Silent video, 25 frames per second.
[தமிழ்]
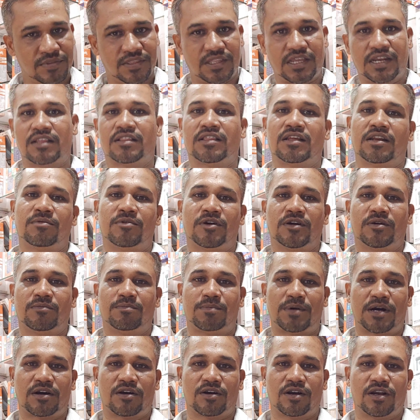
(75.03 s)
தின தினம்
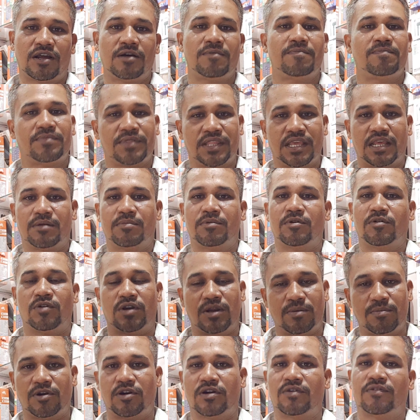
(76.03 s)
பார்க்கணும்னா நீங்கள் என்ன
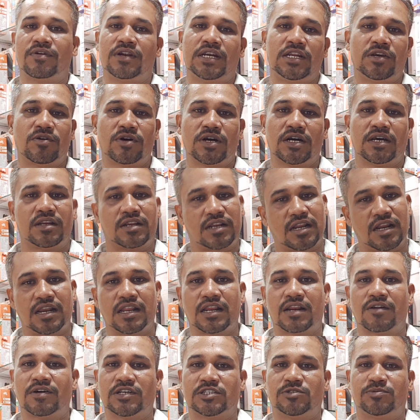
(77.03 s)
பண்ணணும் நம்மளோட வீடியோவை
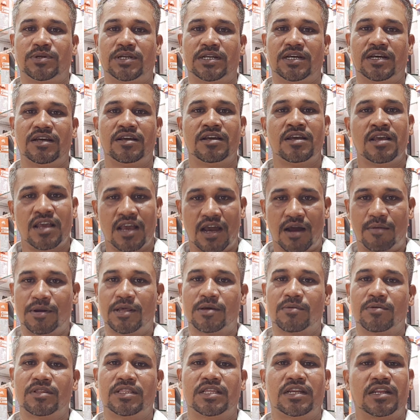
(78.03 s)
ரெகுலராக வாட்ச் பண்ணுங்கள்
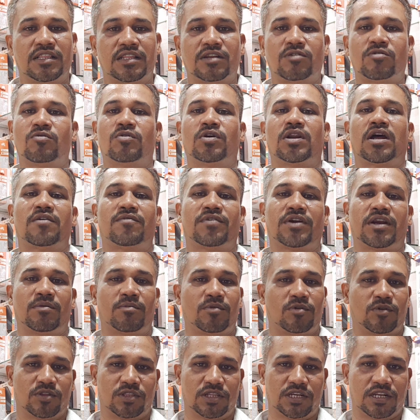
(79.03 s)
அப்படிங்கும்போது தின தினம் ஒரு ஆஃபர்
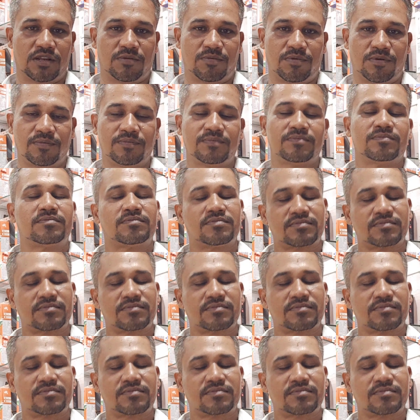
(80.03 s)
நம்ம கொடுத்துட்டே இருப்போம்